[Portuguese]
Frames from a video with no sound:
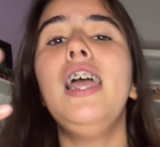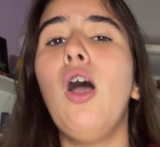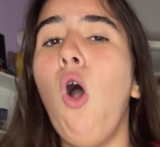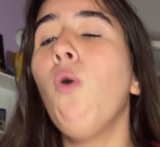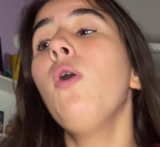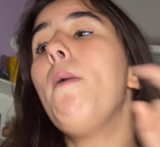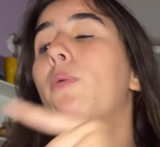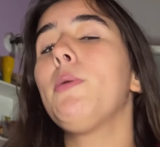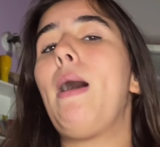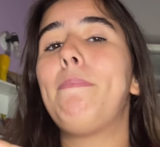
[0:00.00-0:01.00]
ou
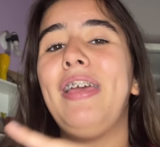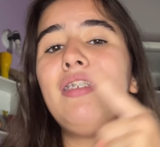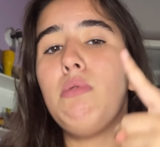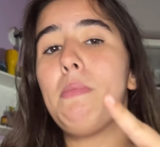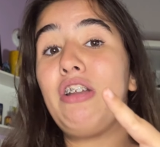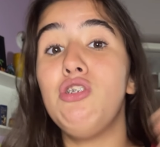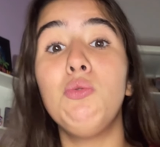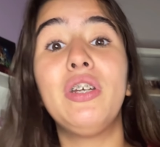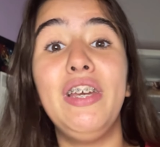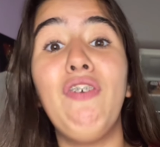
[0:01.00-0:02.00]
pro Mbappé, esse
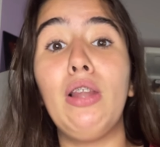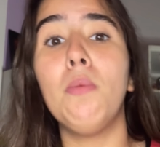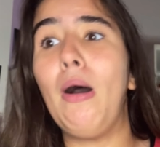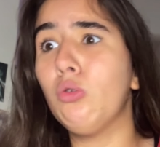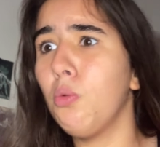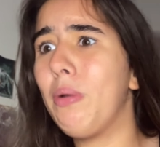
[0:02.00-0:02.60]
mimadinho que falou mal do